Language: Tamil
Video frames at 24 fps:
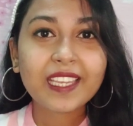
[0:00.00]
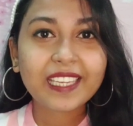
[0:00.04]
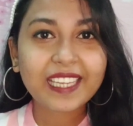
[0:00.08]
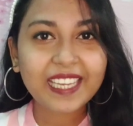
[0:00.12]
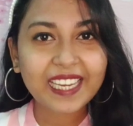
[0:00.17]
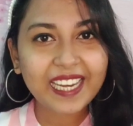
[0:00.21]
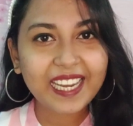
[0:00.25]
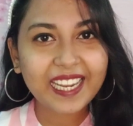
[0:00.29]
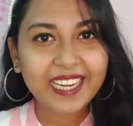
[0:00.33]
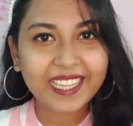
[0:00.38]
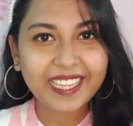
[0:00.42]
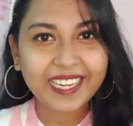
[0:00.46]

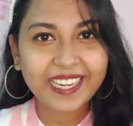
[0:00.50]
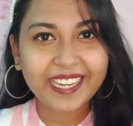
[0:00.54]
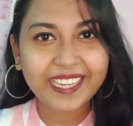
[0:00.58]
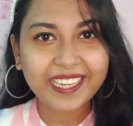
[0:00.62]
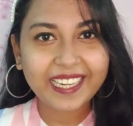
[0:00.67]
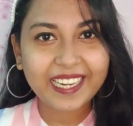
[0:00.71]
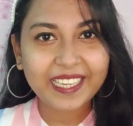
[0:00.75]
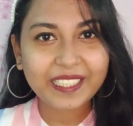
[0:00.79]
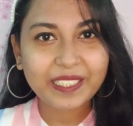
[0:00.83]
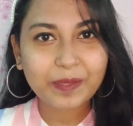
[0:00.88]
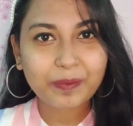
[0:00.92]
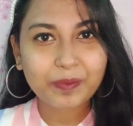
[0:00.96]
கீழே இருக்கிற
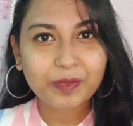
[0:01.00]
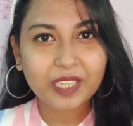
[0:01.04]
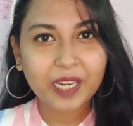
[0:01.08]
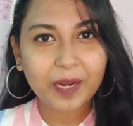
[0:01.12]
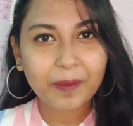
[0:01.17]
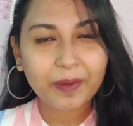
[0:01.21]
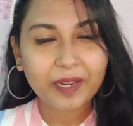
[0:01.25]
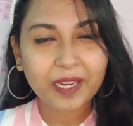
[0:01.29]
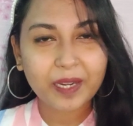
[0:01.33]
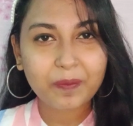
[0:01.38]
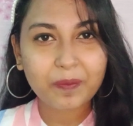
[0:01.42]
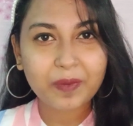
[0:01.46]
ரெட் கலர்
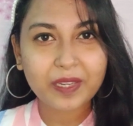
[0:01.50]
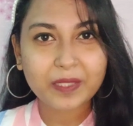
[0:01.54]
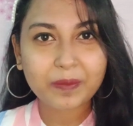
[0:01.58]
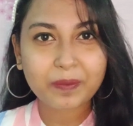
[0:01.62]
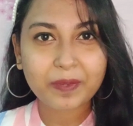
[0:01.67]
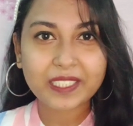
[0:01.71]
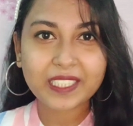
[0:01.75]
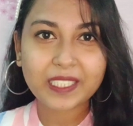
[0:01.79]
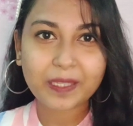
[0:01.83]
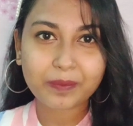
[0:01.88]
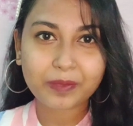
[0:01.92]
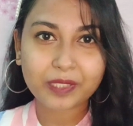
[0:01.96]
சப்ஸ்கிரைப் பட்டன் ப்ரெஸ்
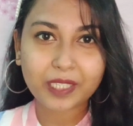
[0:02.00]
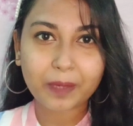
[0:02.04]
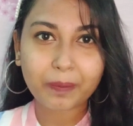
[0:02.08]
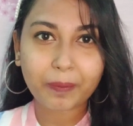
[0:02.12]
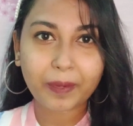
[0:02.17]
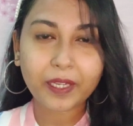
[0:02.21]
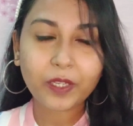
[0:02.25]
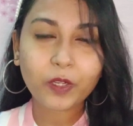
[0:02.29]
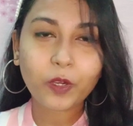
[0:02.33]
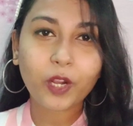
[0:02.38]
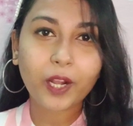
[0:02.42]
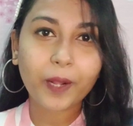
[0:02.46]
பண்ணி சப்ஸ்கிரைப்
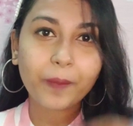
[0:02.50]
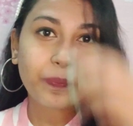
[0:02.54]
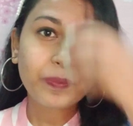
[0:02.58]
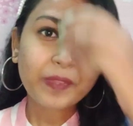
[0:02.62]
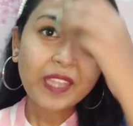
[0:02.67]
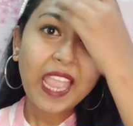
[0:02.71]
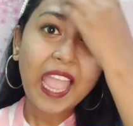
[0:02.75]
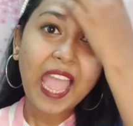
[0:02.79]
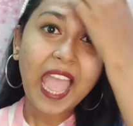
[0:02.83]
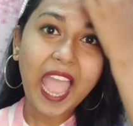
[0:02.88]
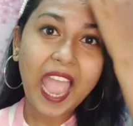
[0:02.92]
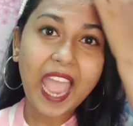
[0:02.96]
பண்ணிக்கோங்க
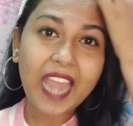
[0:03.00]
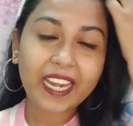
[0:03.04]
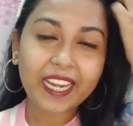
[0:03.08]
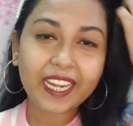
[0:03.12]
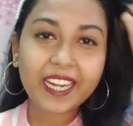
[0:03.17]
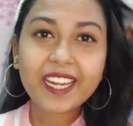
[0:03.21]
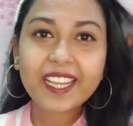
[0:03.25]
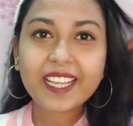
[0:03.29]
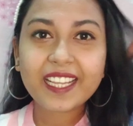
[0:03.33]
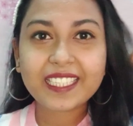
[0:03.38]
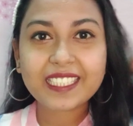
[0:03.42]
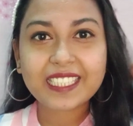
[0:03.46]
அண்ட்
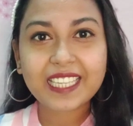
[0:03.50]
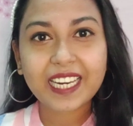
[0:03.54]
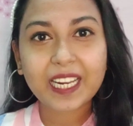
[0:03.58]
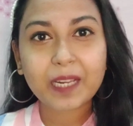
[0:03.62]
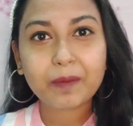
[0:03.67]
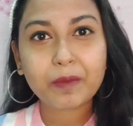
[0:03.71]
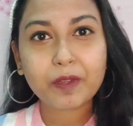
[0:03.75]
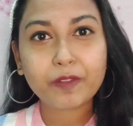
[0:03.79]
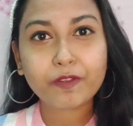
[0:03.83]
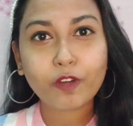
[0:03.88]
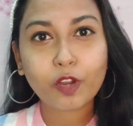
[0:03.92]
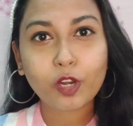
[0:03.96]
என்ன நீங்கள்
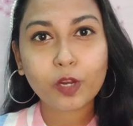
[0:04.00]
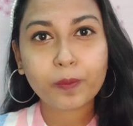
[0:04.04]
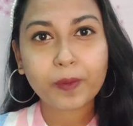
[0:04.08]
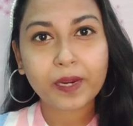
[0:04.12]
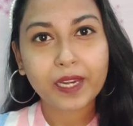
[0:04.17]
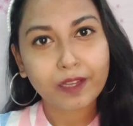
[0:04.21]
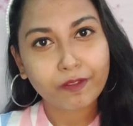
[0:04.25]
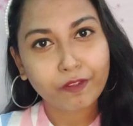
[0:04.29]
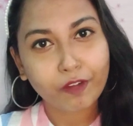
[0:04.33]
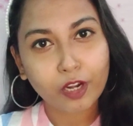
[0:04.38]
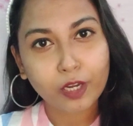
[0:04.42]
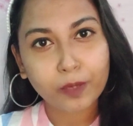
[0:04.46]
இன்ஸ்டாகிராமில் ஃபாலோ
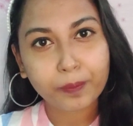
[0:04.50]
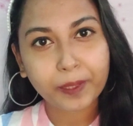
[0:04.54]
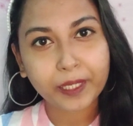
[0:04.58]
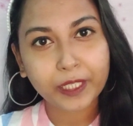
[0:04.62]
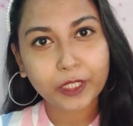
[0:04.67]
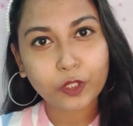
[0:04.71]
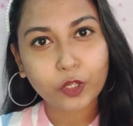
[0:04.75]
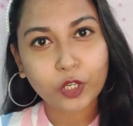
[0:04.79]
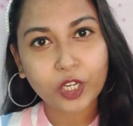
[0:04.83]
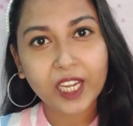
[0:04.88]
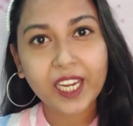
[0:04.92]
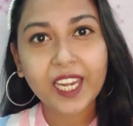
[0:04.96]
பண்ணலாம் ஃபாலோ
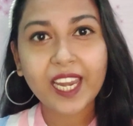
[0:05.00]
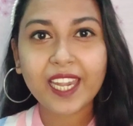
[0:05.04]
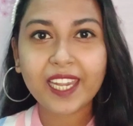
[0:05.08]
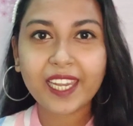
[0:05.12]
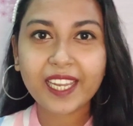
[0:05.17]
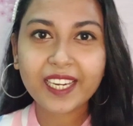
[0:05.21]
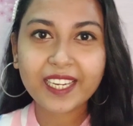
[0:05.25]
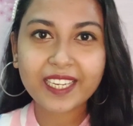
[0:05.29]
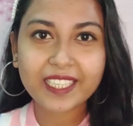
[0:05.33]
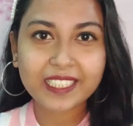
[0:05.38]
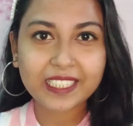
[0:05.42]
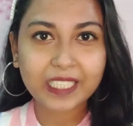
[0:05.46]
பண்ணிக்கோங்க இல்லை
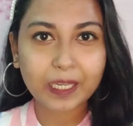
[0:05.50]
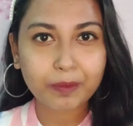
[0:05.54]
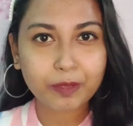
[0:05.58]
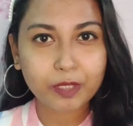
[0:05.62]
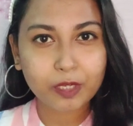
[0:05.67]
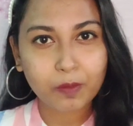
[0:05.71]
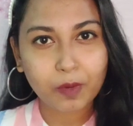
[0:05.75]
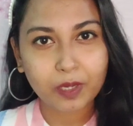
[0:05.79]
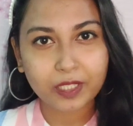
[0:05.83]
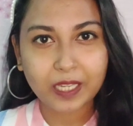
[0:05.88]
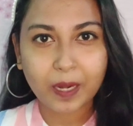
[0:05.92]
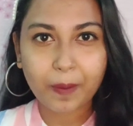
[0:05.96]
லிங்க்
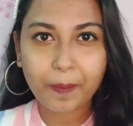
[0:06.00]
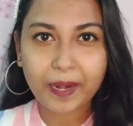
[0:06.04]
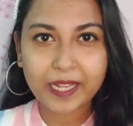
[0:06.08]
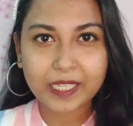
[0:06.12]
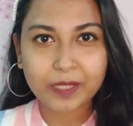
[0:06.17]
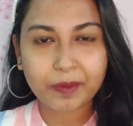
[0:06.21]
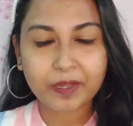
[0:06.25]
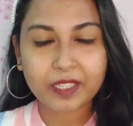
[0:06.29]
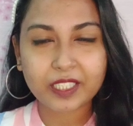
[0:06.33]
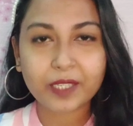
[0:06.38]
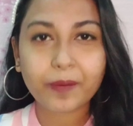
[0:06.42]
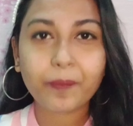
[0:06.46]
டிஸ்கிரிப்ஷன் பாக்ஸில்
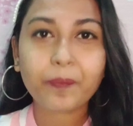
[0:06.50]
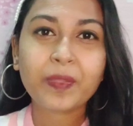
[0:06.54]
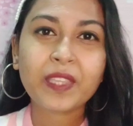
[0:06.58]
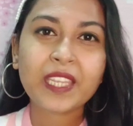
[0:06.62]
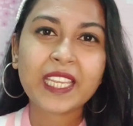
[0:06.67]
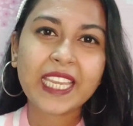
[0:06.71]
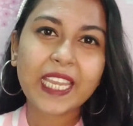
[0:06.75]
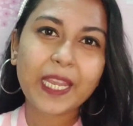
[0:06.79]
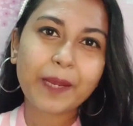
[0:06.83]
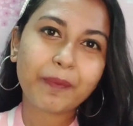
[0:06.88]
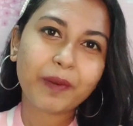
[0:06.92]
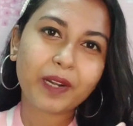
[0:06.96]
ப்ளேஸ் பண்ணுறேன்
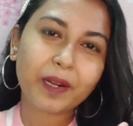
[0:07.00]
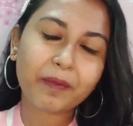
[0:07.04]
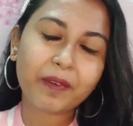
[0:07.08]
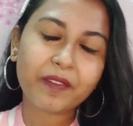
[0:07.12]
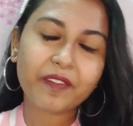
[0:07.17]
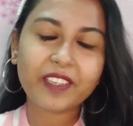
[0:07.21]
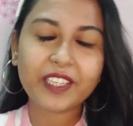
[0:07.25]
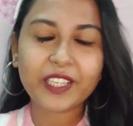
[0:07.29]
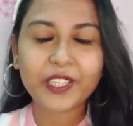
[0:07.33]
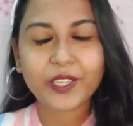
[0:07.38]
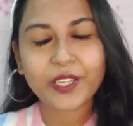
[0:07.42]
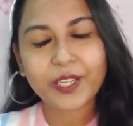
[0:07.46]
இப்போ நம்ம
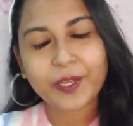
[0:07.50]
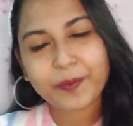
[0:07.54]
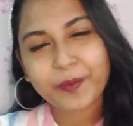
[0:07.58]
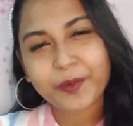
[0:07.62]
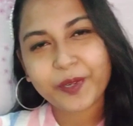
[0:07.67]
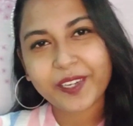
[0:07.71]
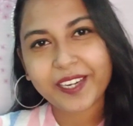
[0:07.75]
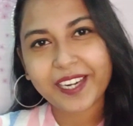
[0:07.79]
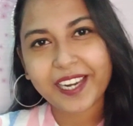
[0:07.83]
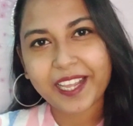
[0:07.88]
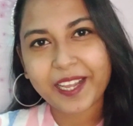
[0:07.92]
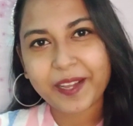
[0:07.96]
வீடியோக்குள்ளே
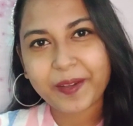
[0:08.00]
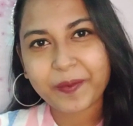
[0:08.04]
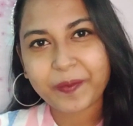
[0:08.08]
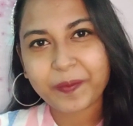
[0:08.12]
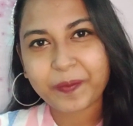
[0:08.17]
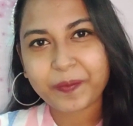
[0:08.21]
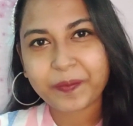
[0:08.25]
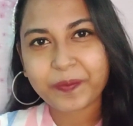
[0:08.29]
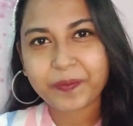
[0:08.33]
போகலாம்